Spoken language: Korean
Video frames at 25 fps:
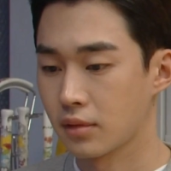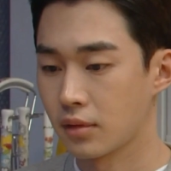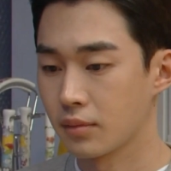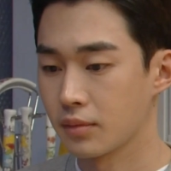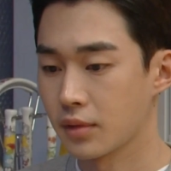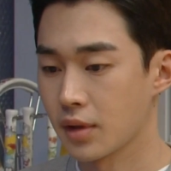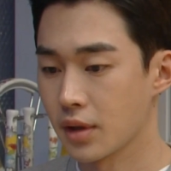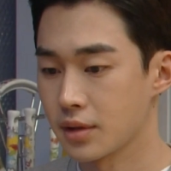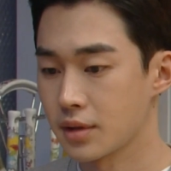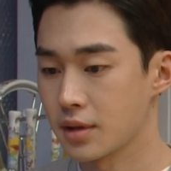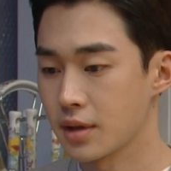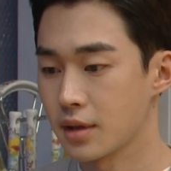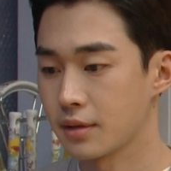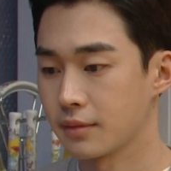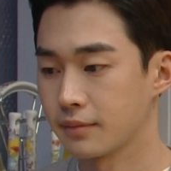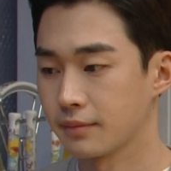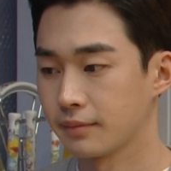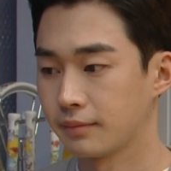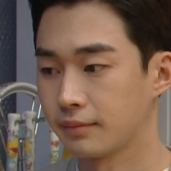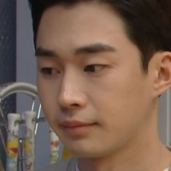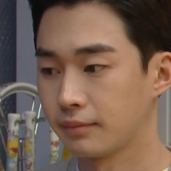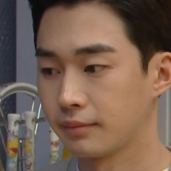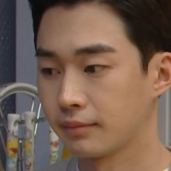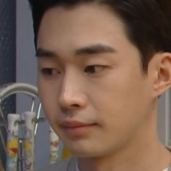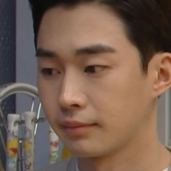그럼 대신
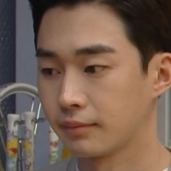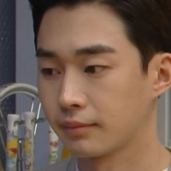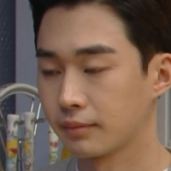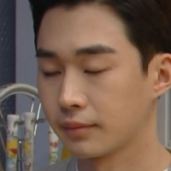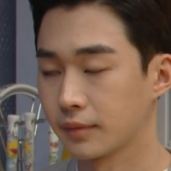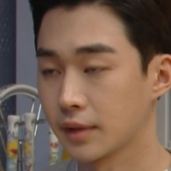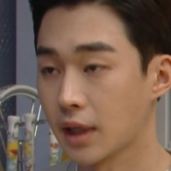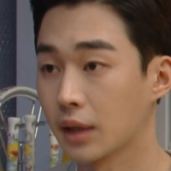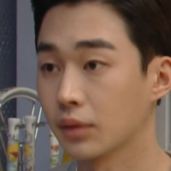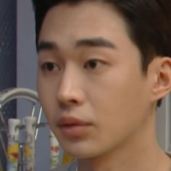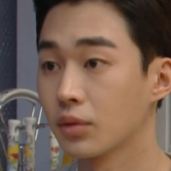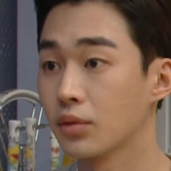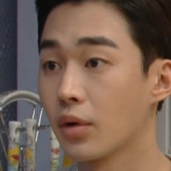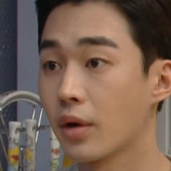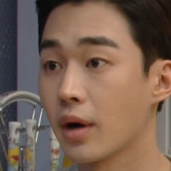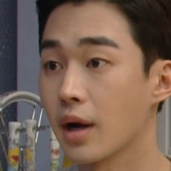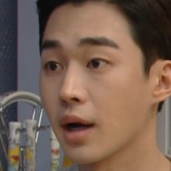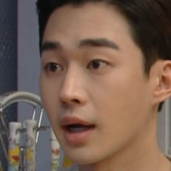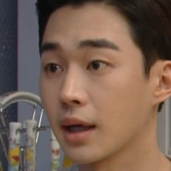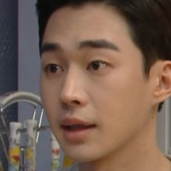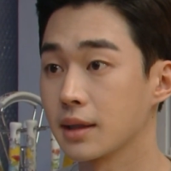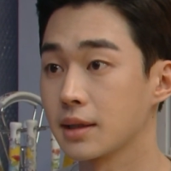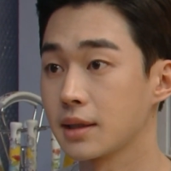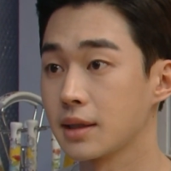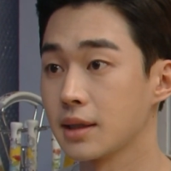나도
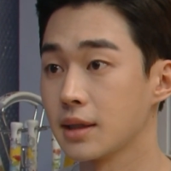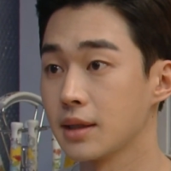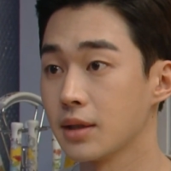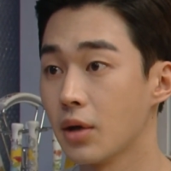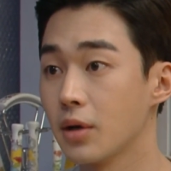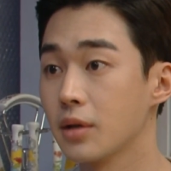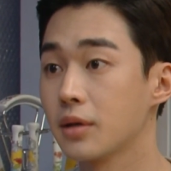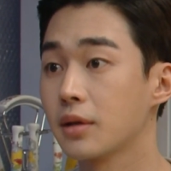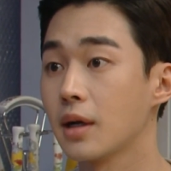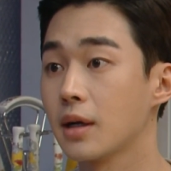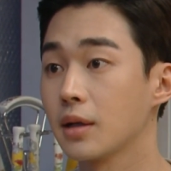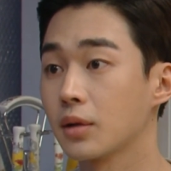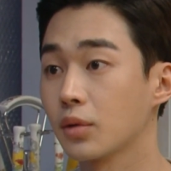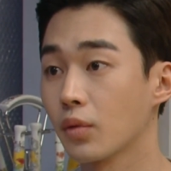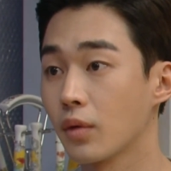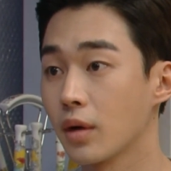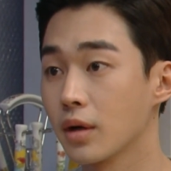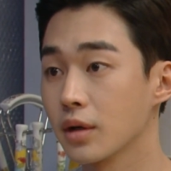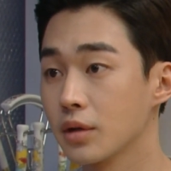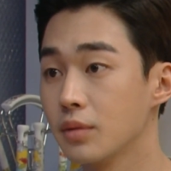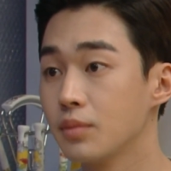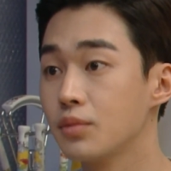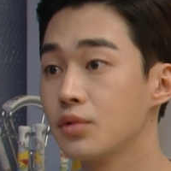너랑 같이 열 달 동안